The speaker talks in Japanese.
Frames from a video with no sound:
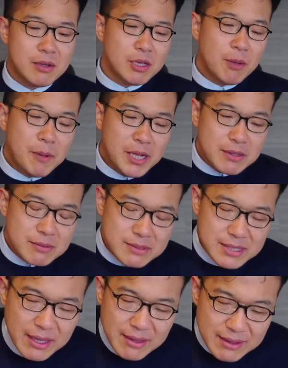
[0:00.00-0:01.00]
やっぱり
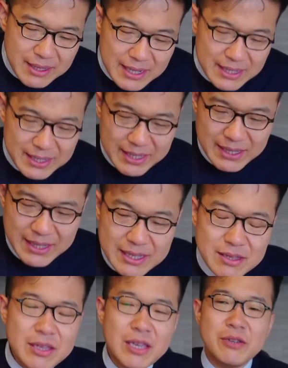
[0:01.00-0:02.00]
全体的
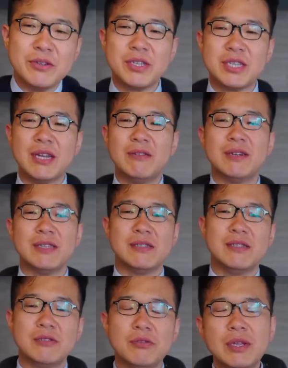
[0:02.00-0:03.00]
なっていう視点はで
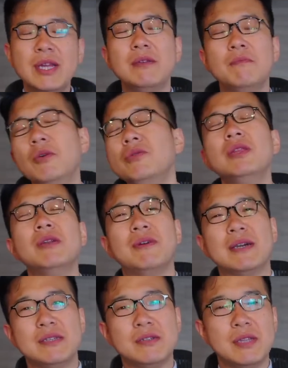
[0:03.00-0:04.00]
すね、それなりに持ってる
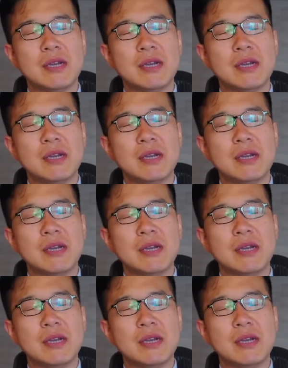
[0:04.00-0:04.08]
わけですよ。